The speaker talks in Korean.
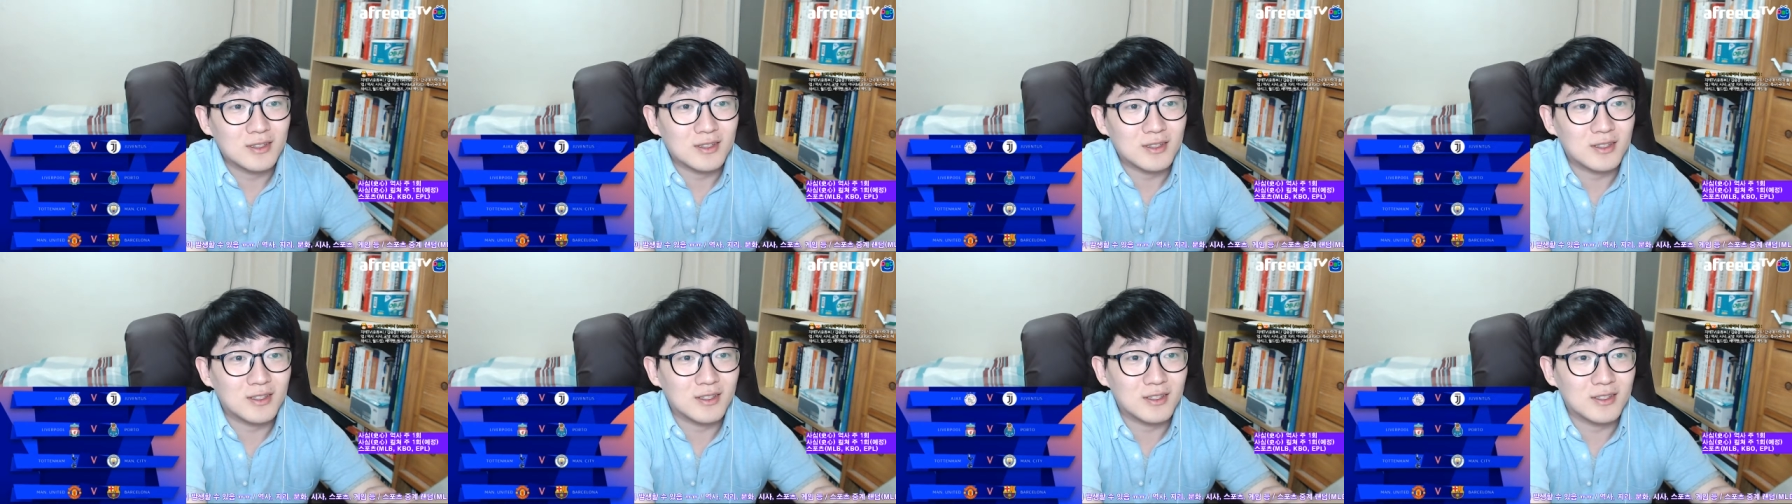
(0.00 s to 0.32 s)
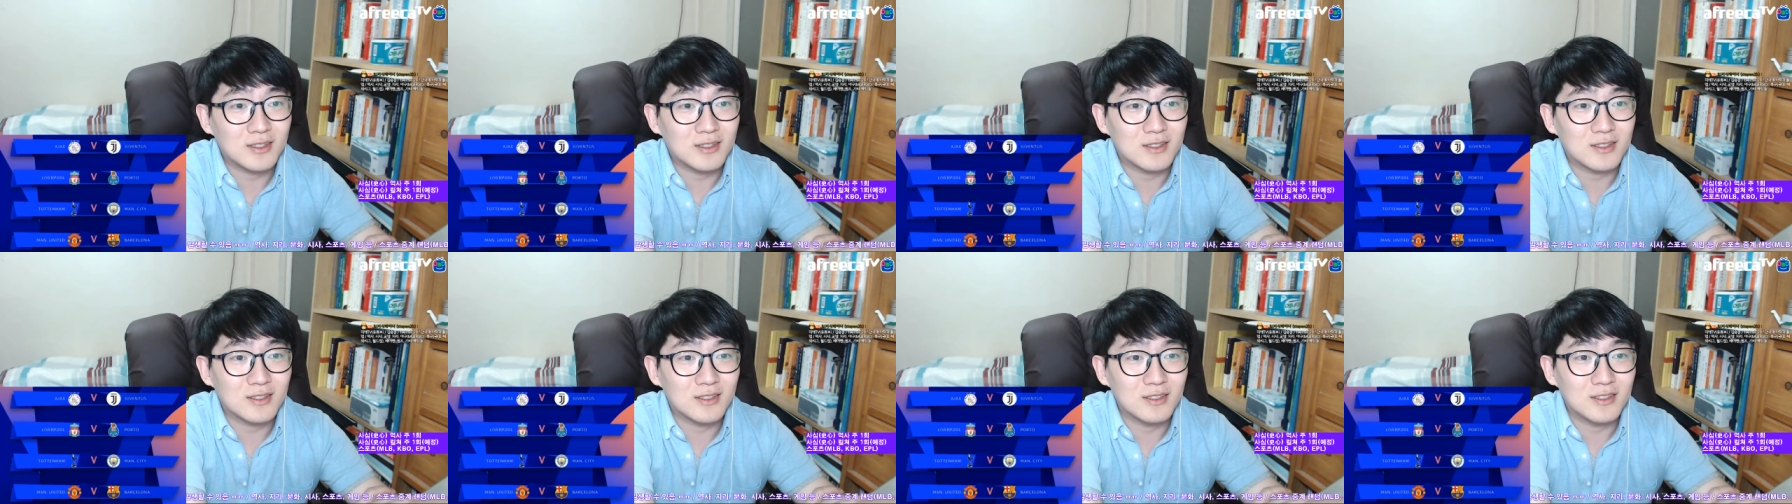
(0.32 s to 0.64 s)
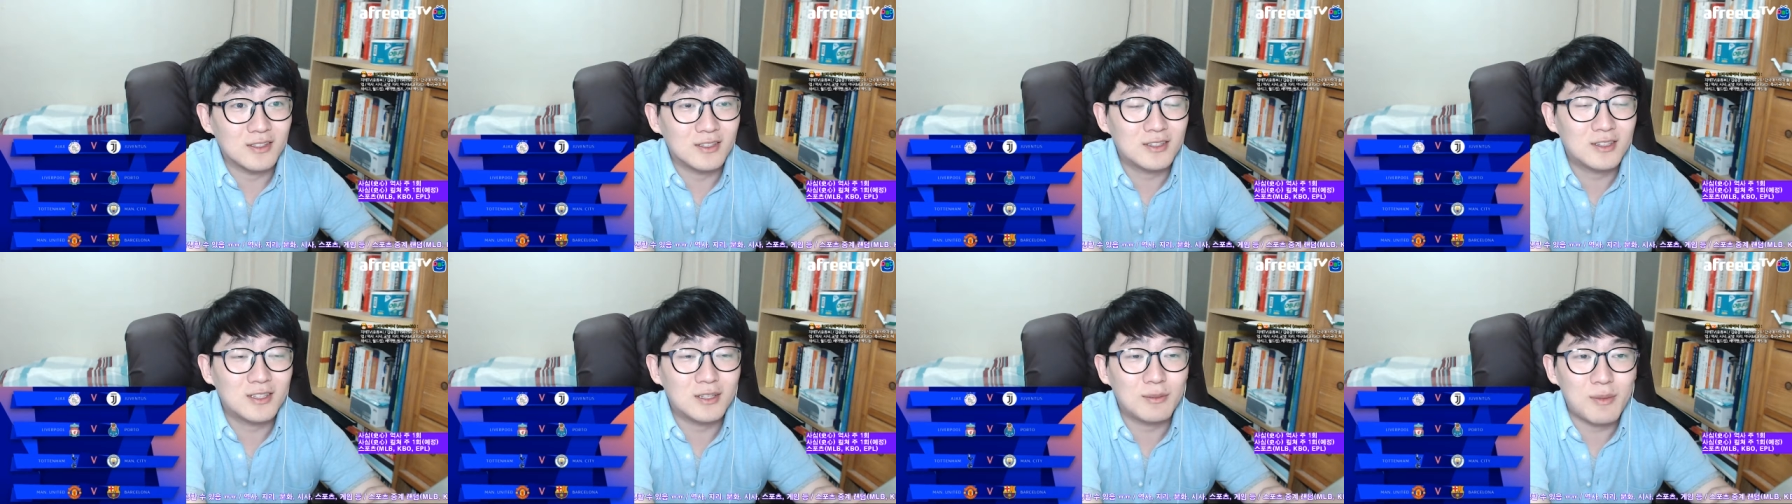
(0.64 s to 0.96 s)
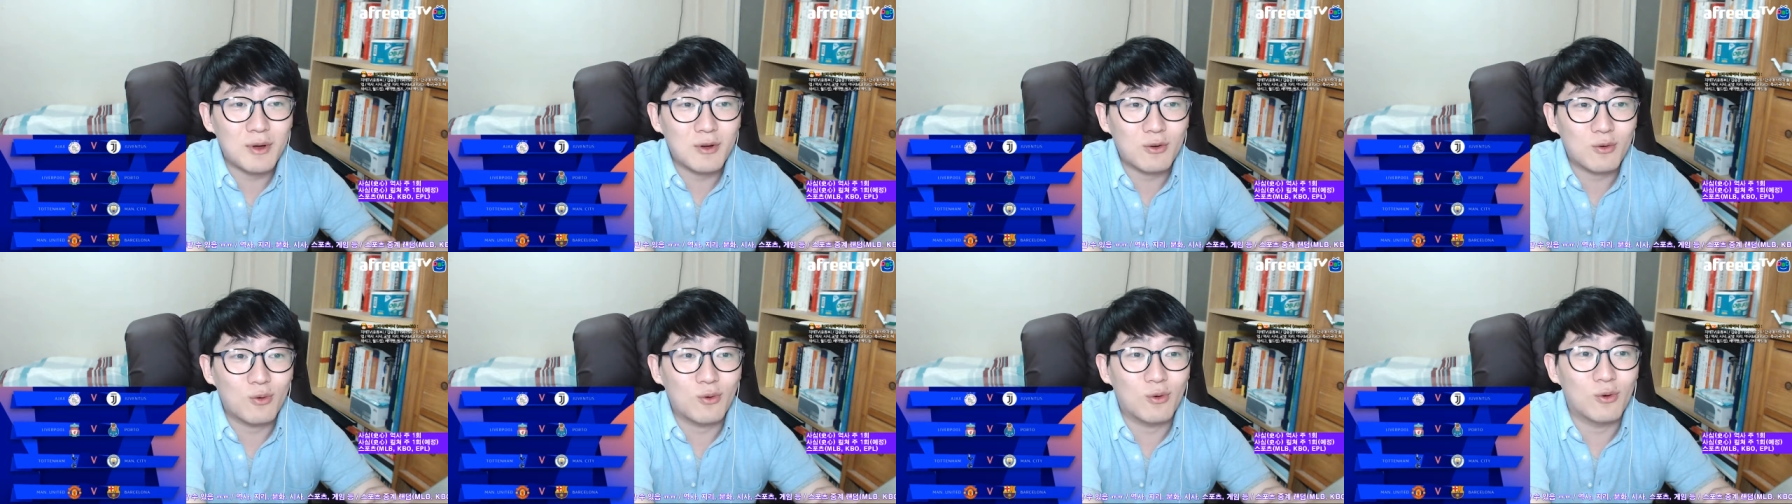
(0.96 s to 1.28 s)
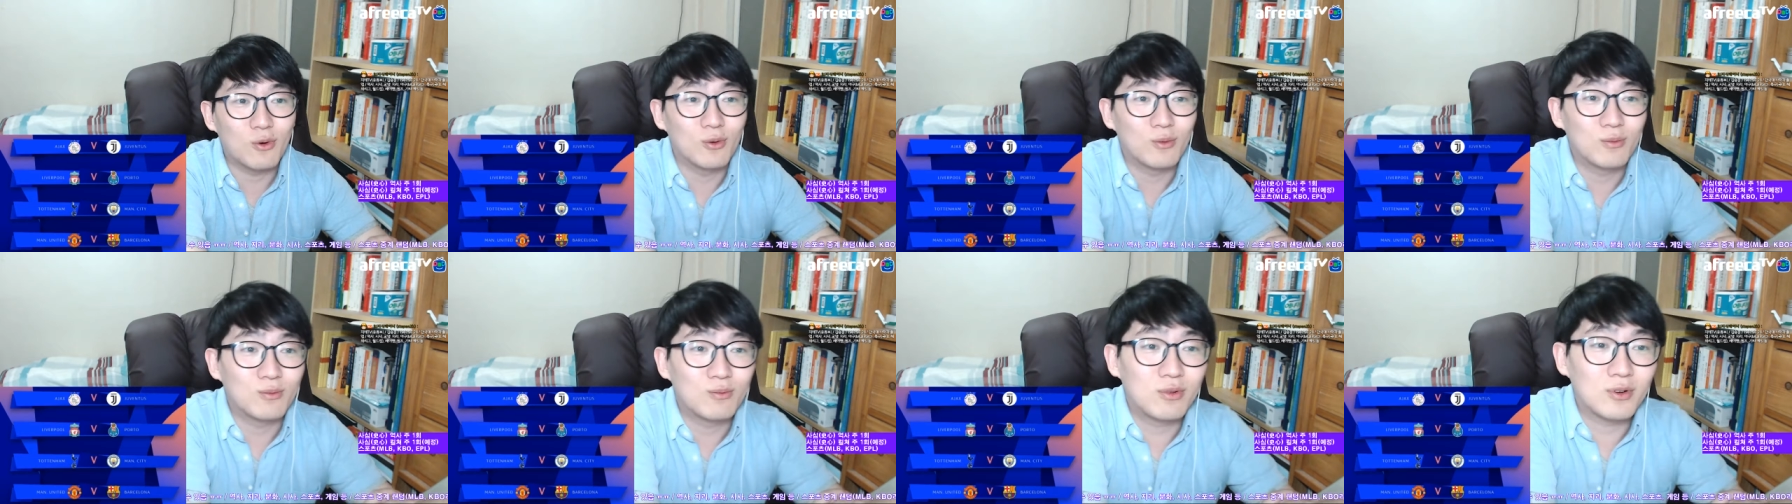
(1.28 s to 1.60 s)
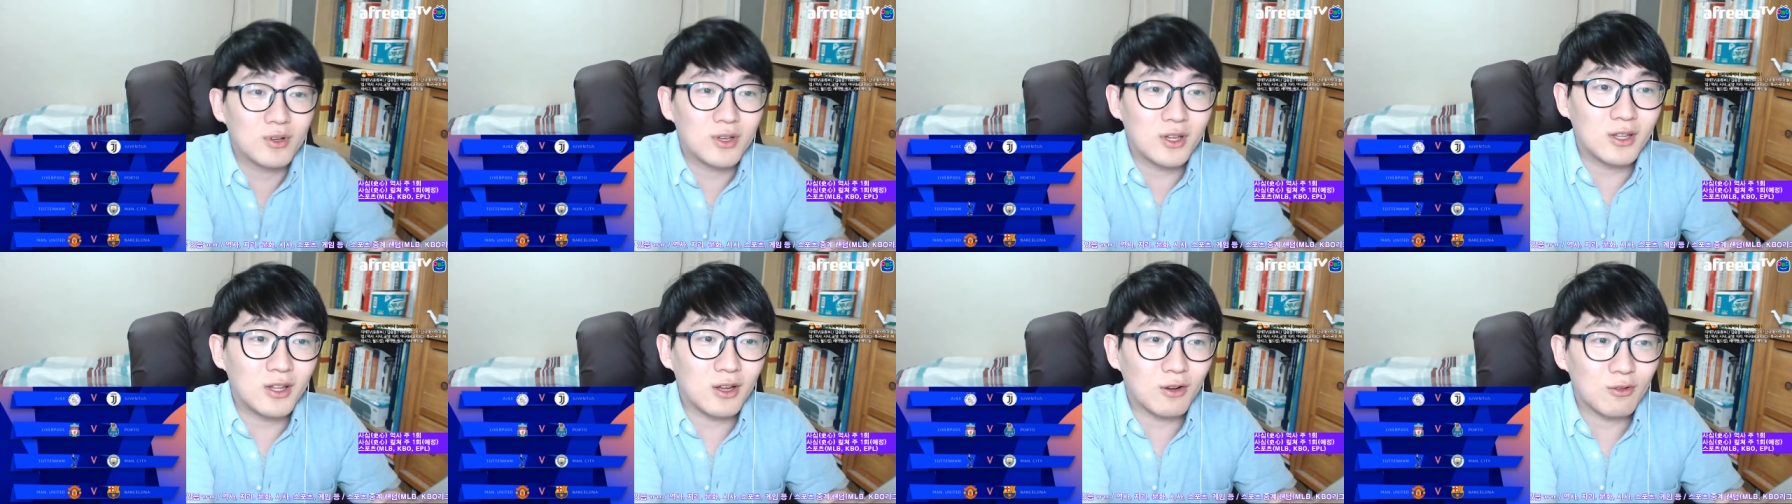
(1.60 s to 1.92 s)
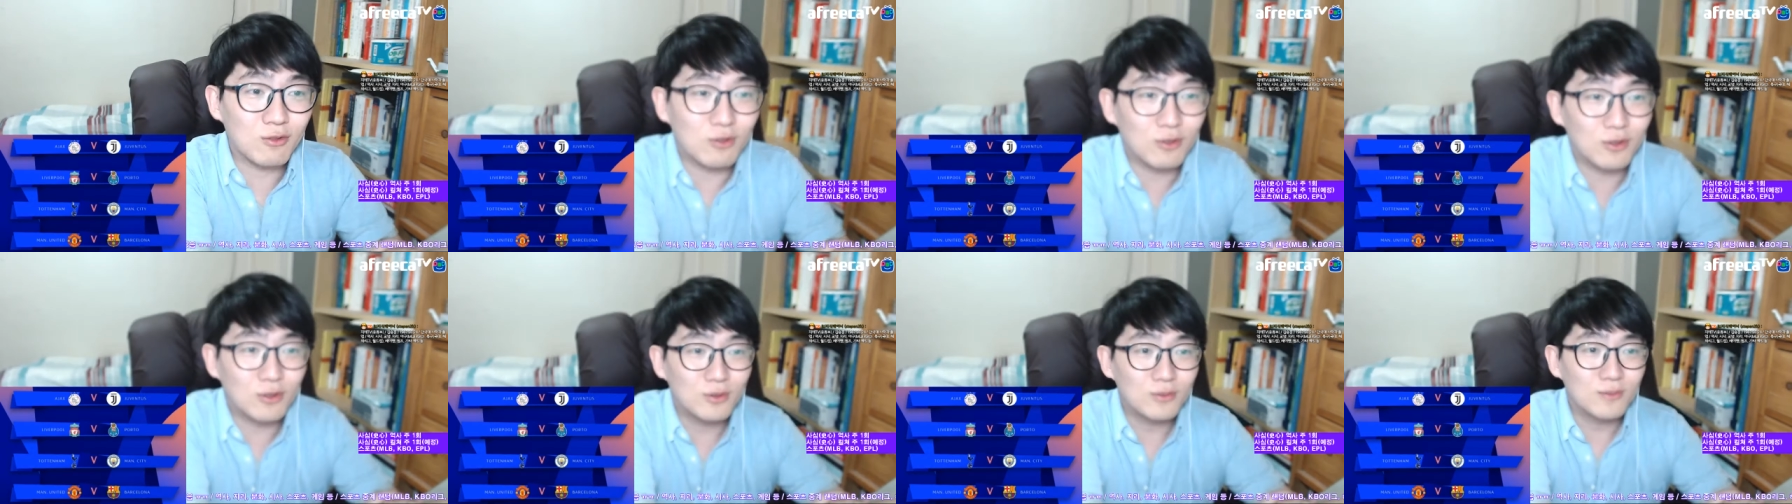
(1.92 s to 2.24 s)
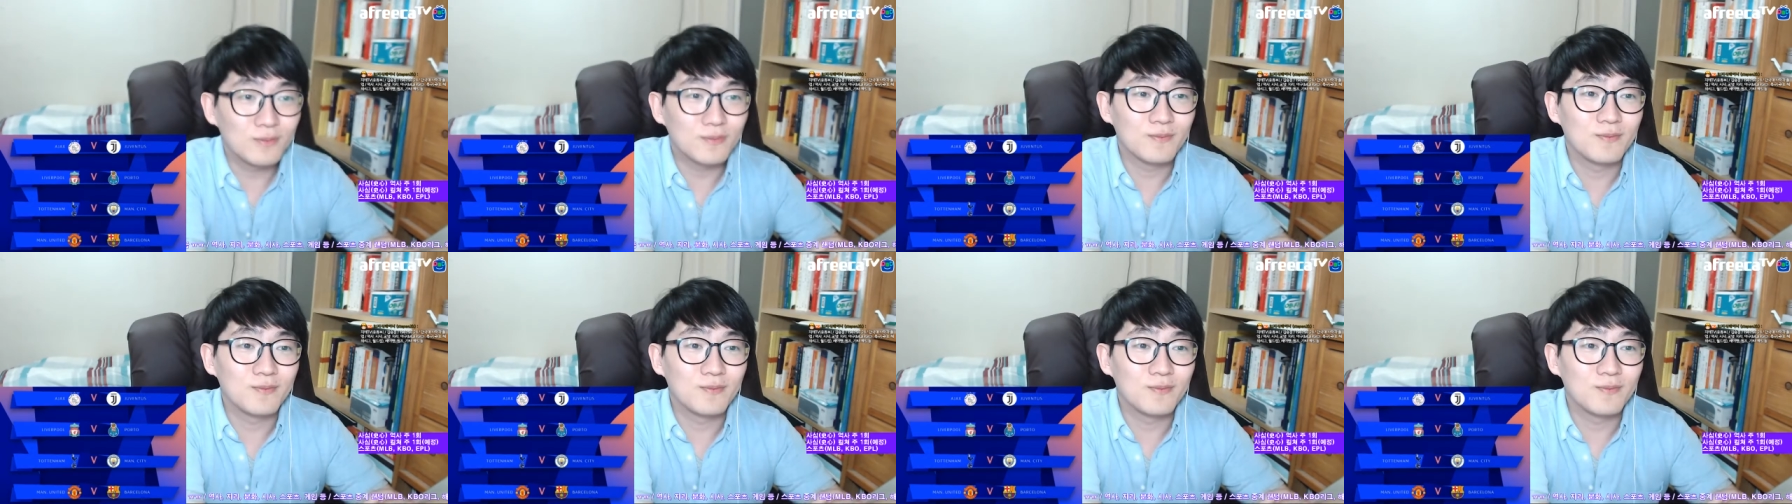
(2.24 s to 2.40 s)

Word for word: 네, 이 팀하고 붙게 됐고 요